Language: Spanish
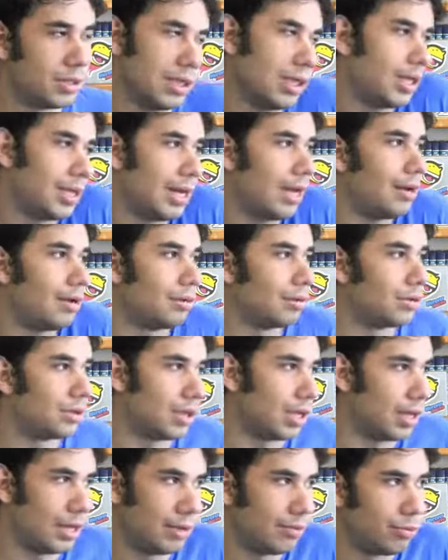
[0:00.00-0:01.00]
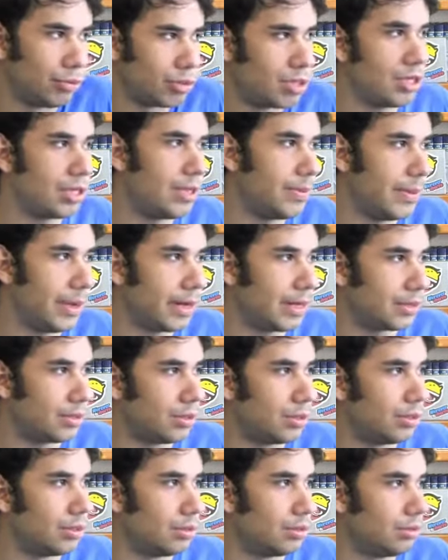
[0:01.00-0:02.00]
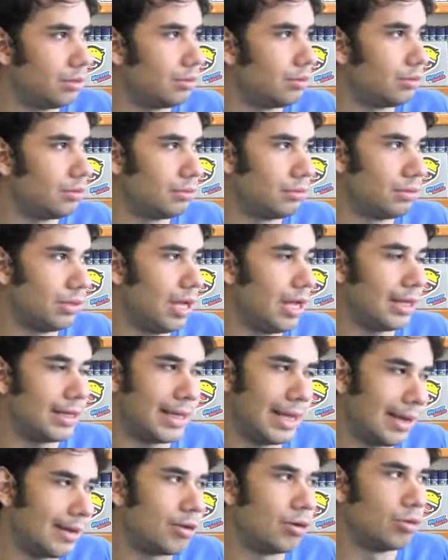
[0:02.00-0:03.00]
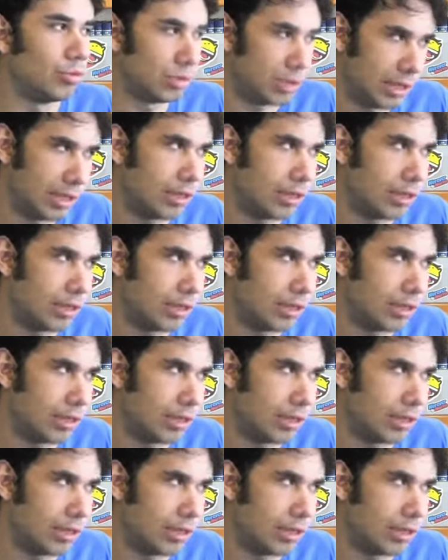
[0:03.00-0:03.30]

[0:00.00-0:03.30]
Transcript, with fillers: Sí, claro, tienen muchísima razón. Hay que ir con un